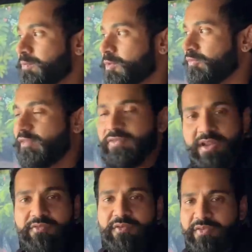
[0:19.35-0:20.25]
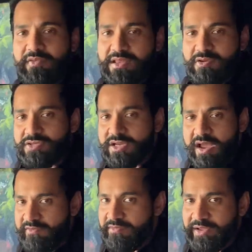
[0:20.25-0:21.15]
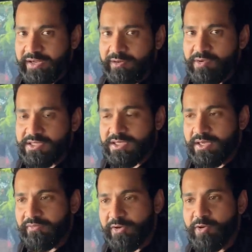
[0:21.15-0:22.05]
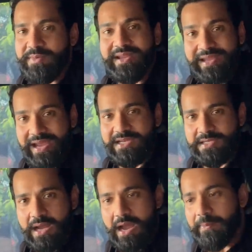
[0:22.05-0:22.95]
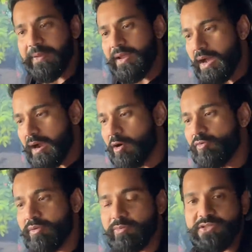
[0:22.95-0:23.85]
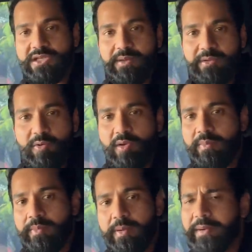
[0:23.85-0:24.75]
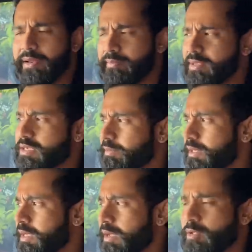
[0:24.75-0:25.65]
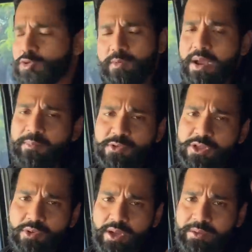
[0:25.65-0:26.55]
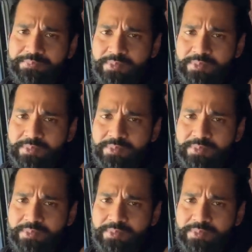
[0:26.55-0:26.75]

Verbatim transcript: तो फिफ्टी फिफ्टी वन थाउजेंड का गिव अवे रख रहा हूँ आज के वीडियो में कैश आपके अकाउंट में पहुंचेंगे आपके गूगल पे पे पेटीएम पे जहां भी जो भी आप मुझे दोगे